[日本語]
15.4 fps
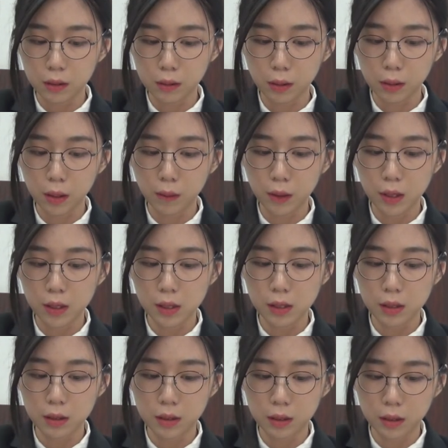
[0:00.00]
囚わ
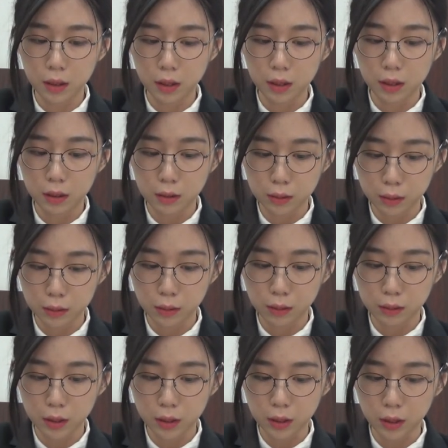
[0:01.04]
れられそ
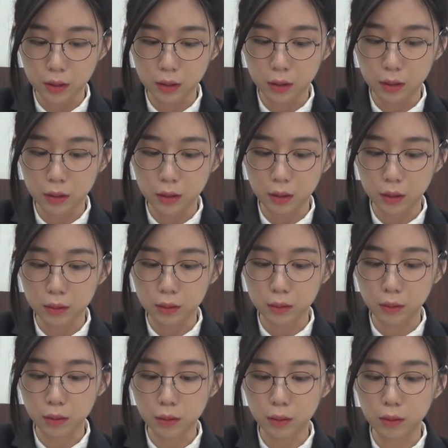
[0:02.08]
うになっていた
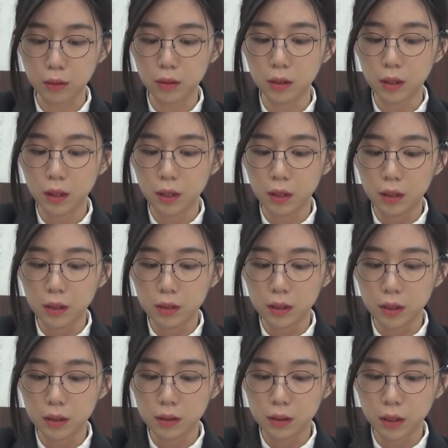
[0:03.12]
その頃
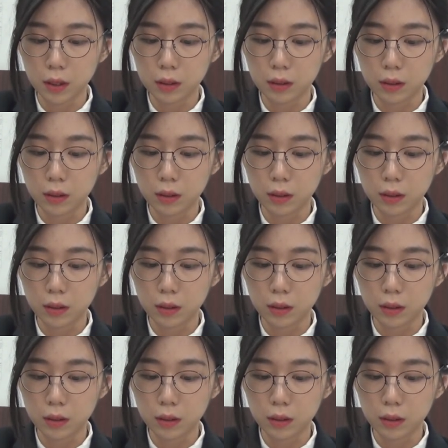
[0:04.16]
院内